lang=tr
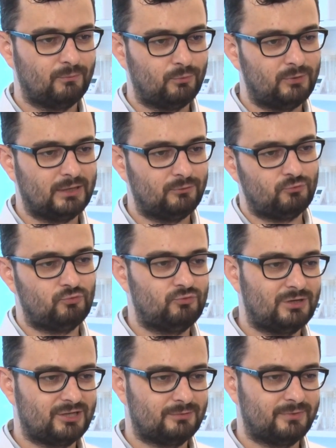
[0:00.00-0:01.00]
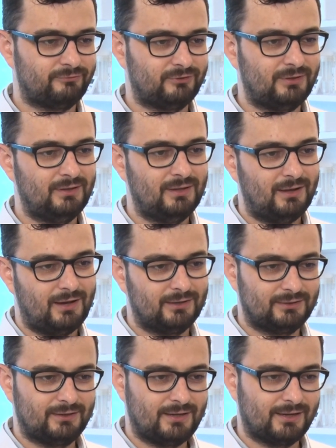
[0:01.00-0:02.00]
Bunların üçüncü aşaması
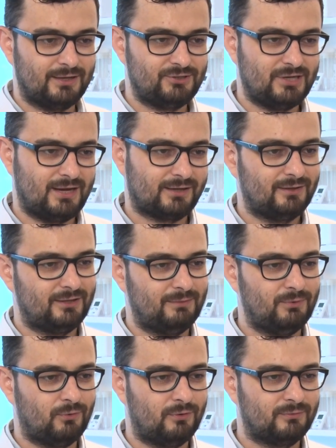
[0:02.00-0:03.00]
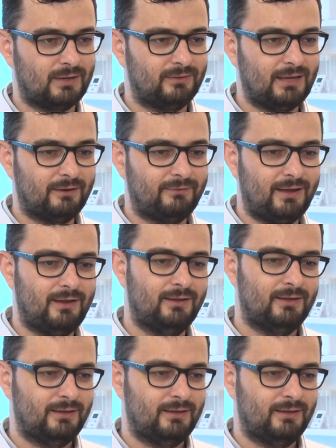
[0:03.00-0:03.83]
artık karaciğer gibi organlar veya